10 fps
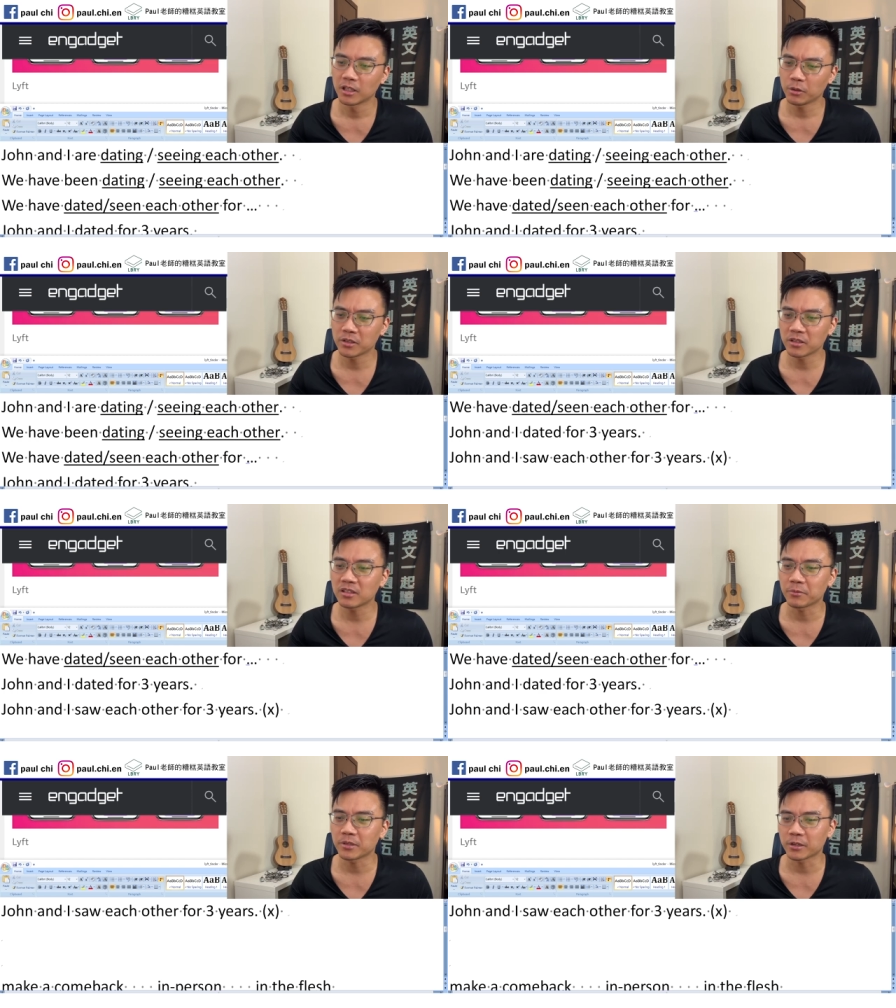突然间
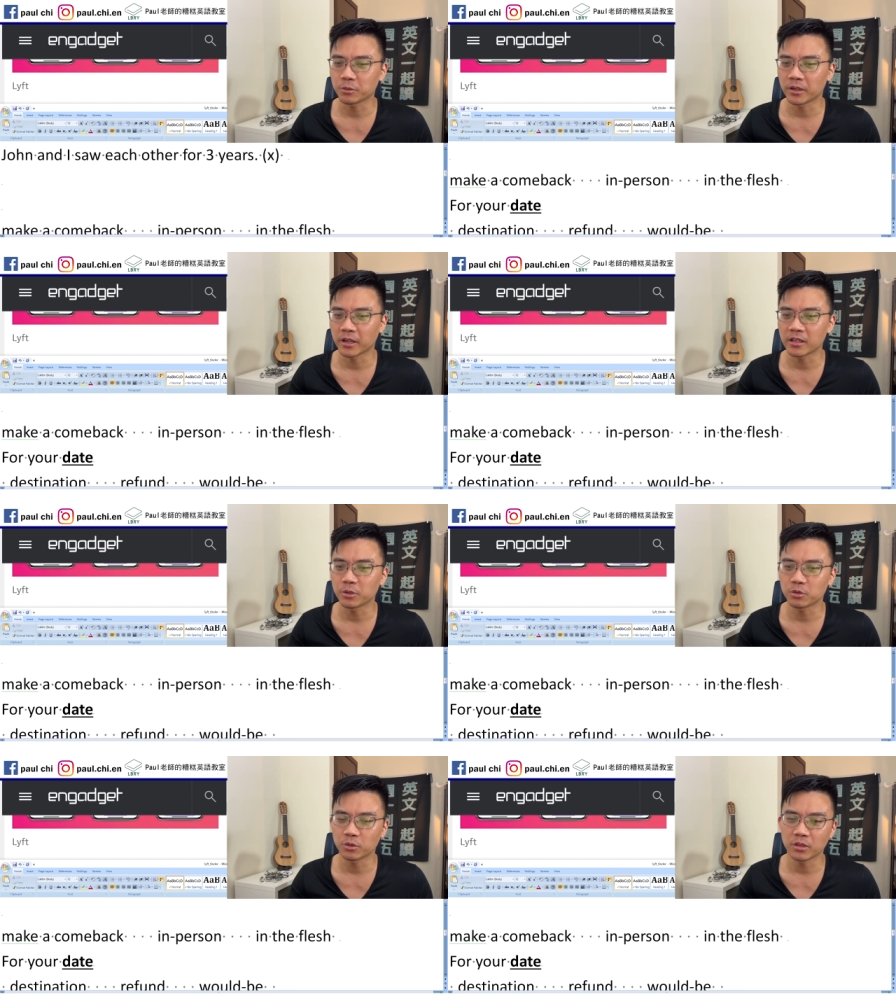想不起来中文该怎么
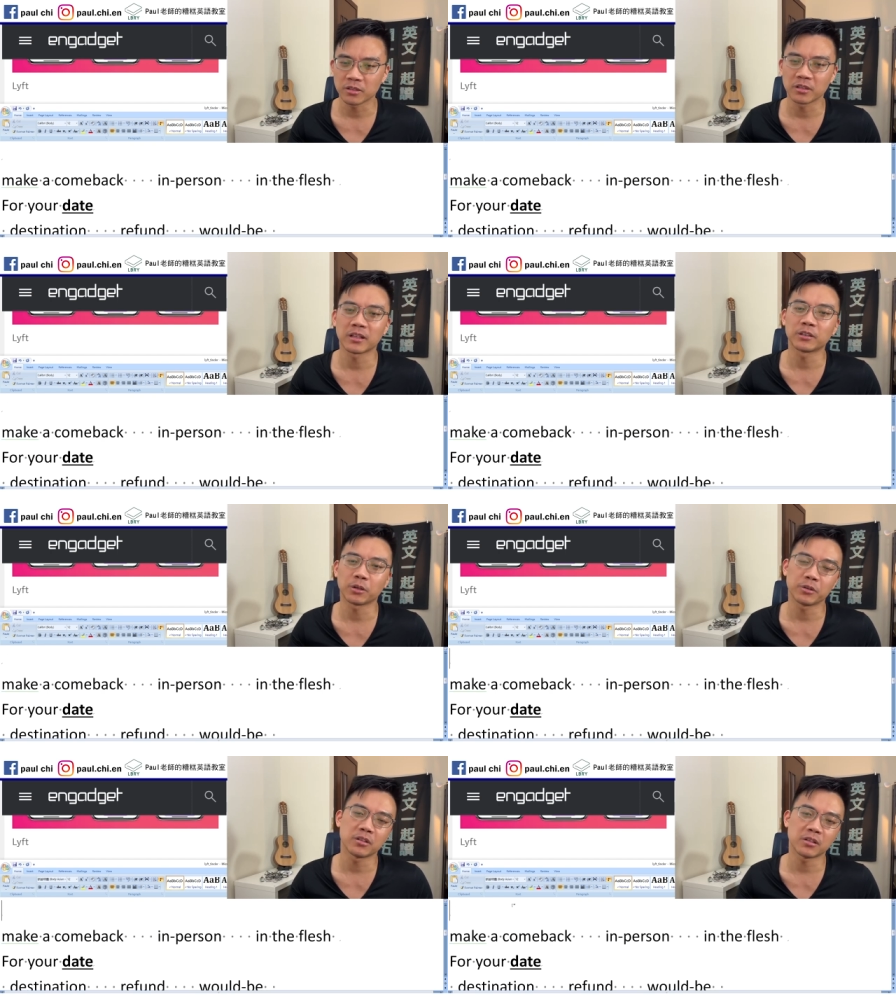说，可是你大概
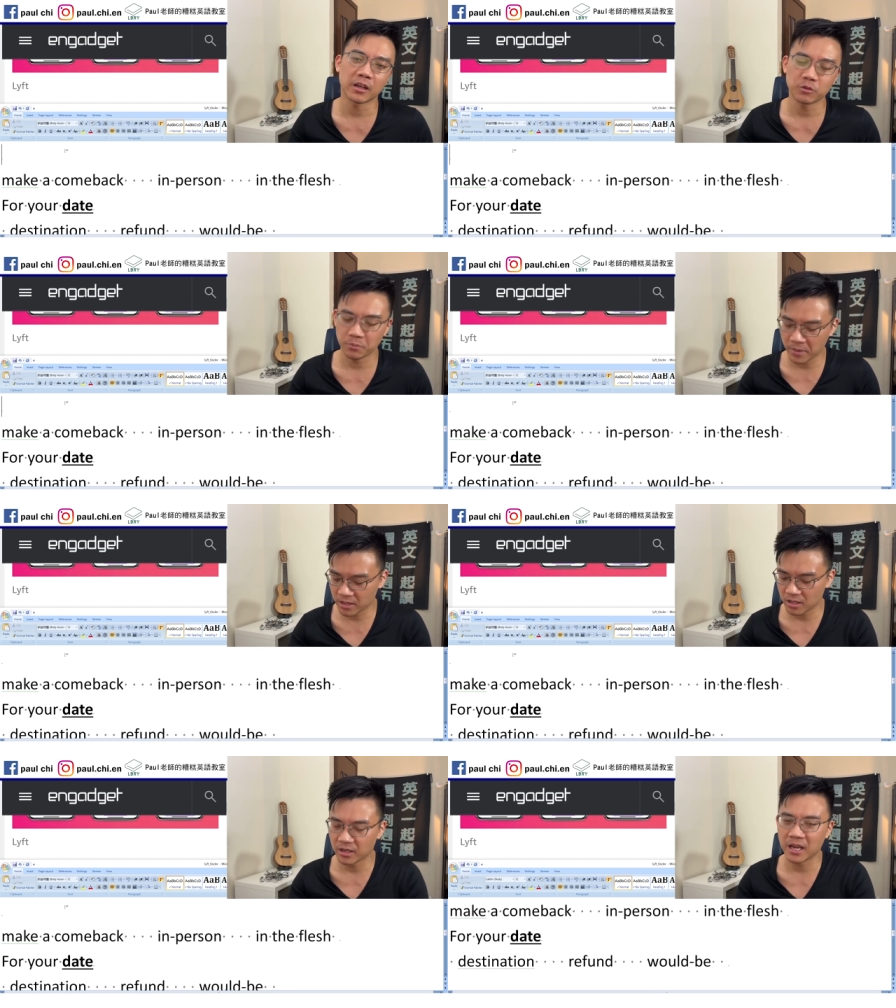懂意思啊，说
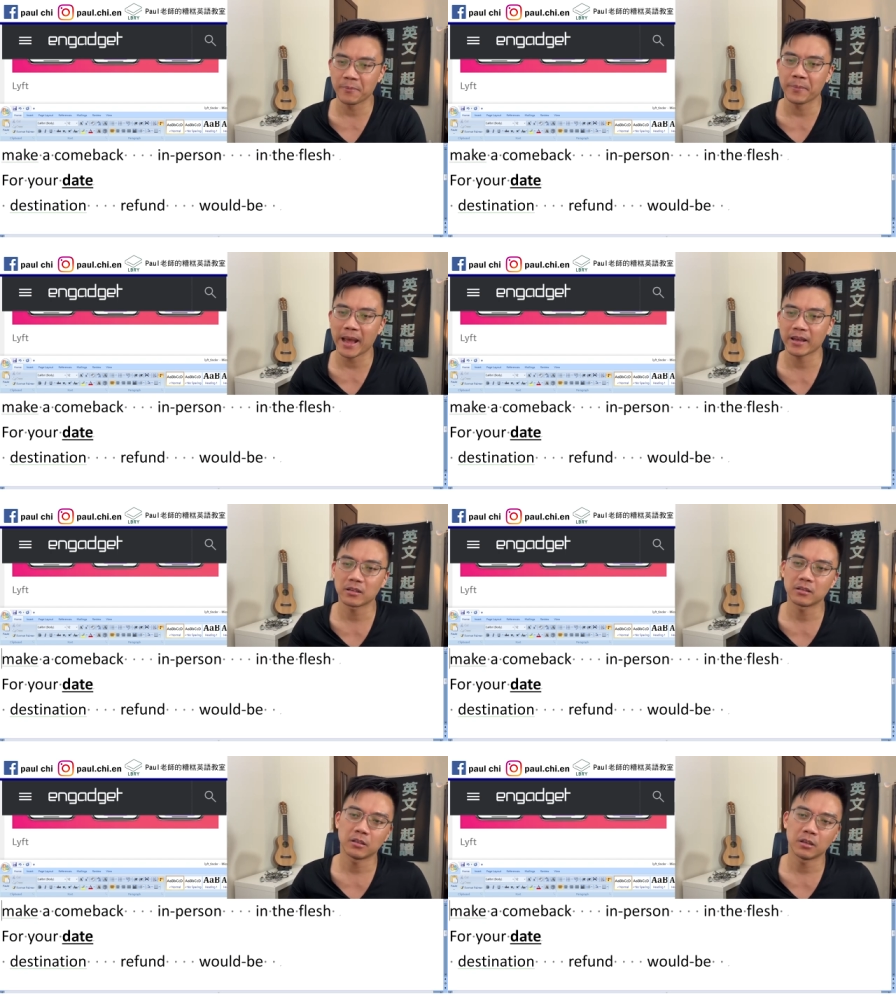make a
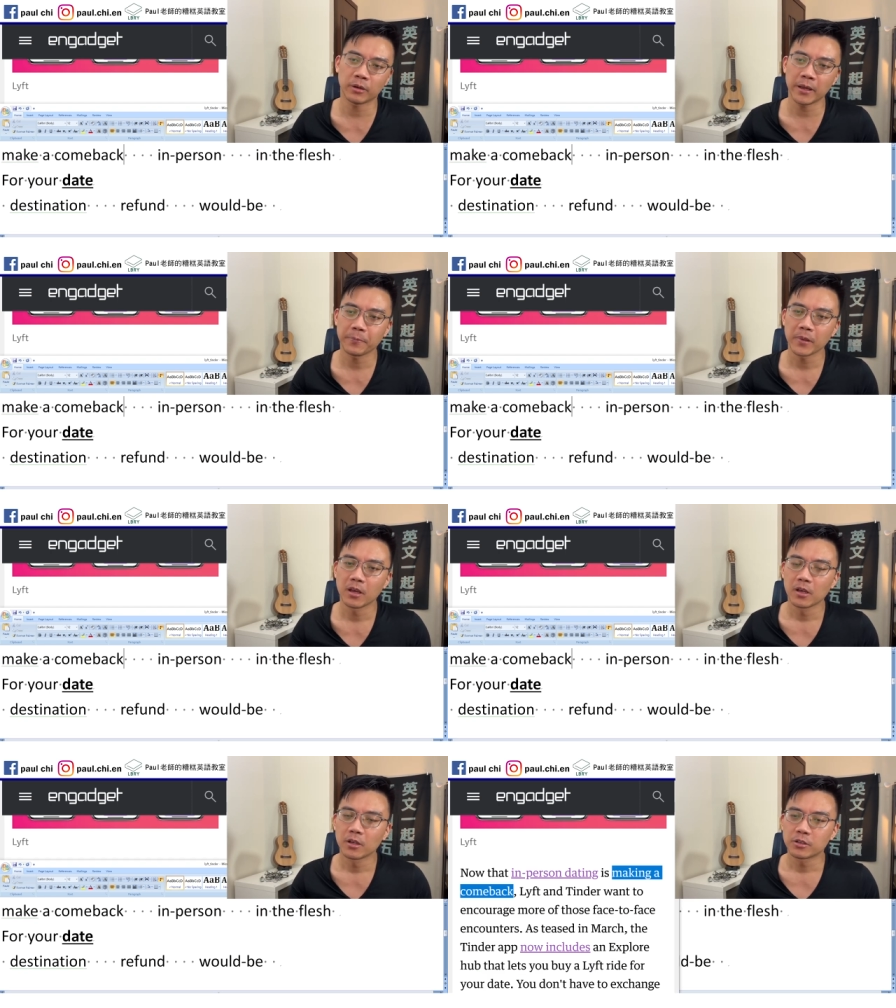comeback，OK。
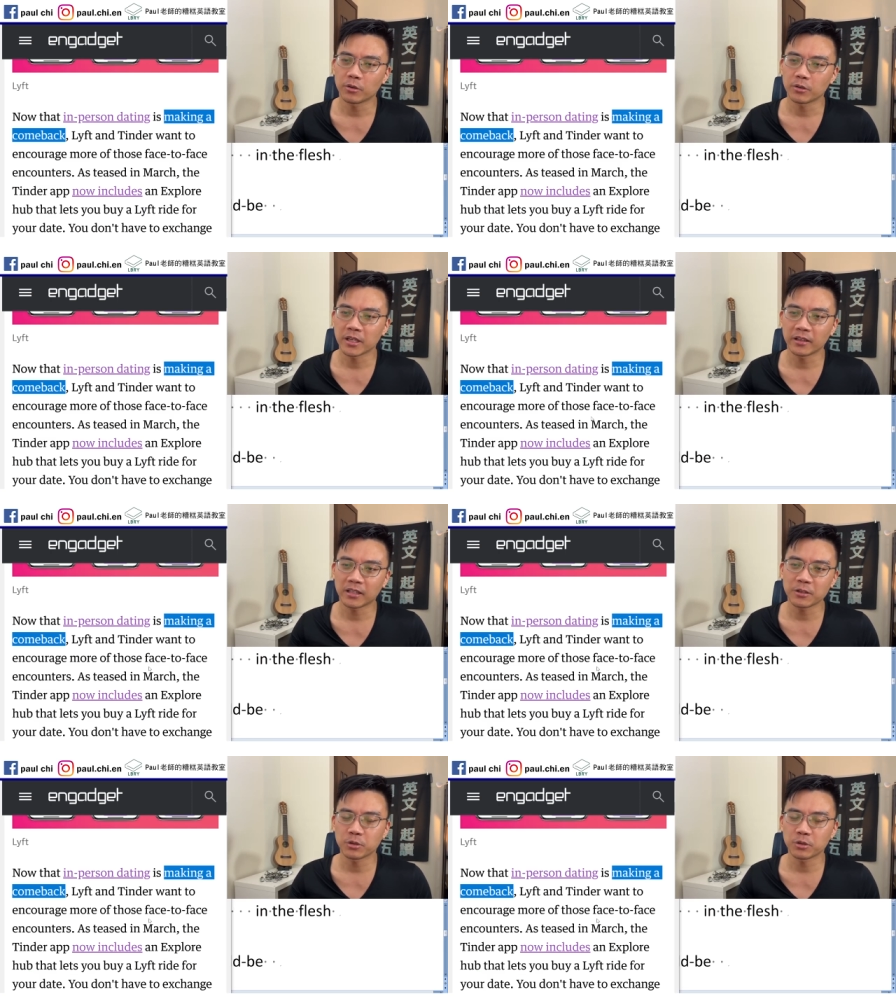所以现在他觉